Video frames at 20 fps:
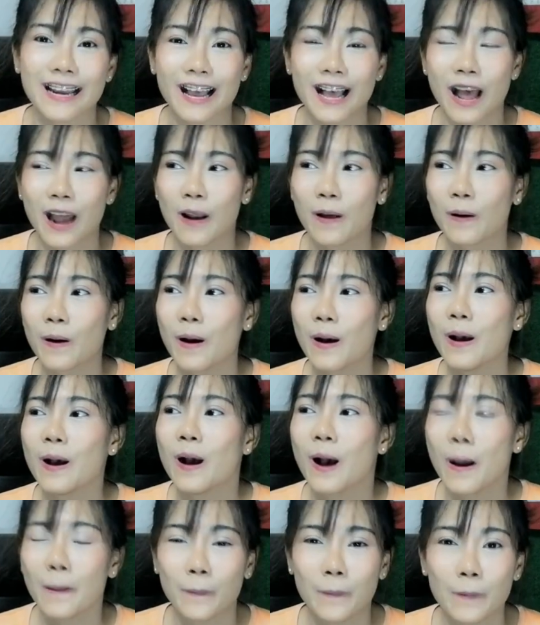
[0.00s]
นะคะ แล้วก็
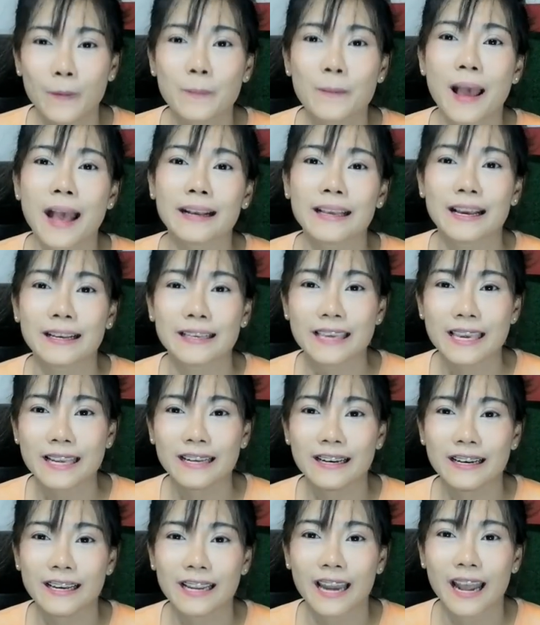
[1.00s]
ขอบคุณมากอย่างยิ่ง
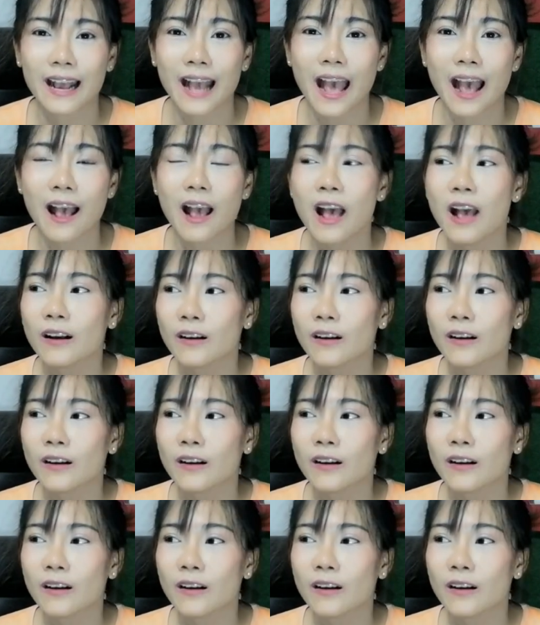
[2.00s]
เลยนะคะ